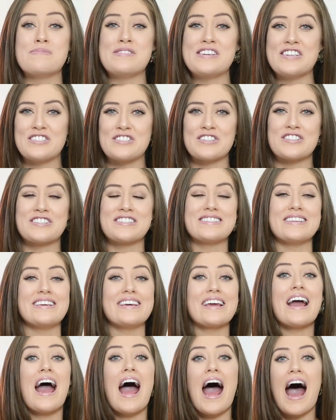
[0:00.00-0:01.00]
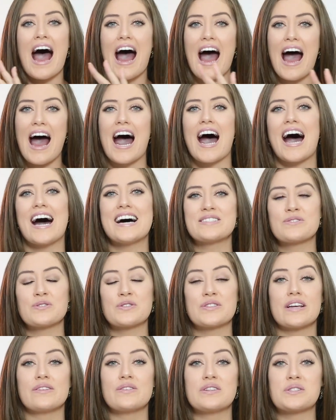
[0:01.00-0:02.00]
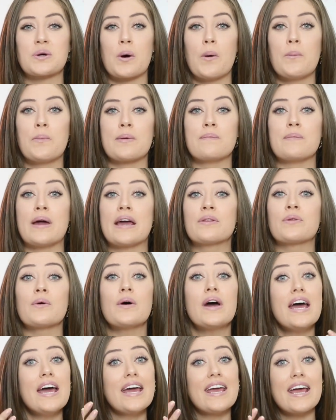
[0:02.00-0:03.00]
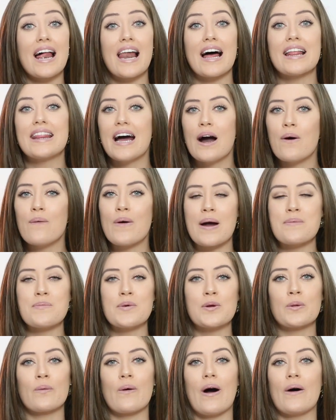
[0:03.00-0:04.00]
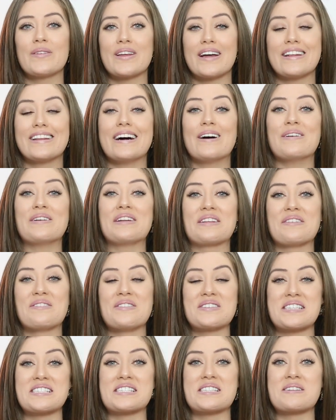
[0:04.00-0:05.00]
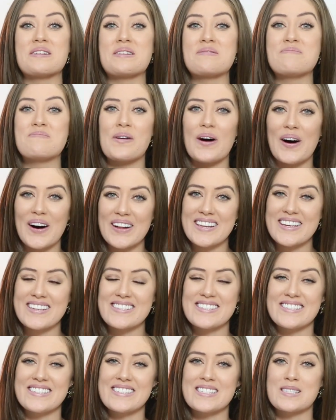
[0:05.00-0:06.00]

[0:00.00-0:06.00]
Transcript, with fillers: midi sim, arrasa usando esse comprimento e ela não é muito alta não, então vocês também podem se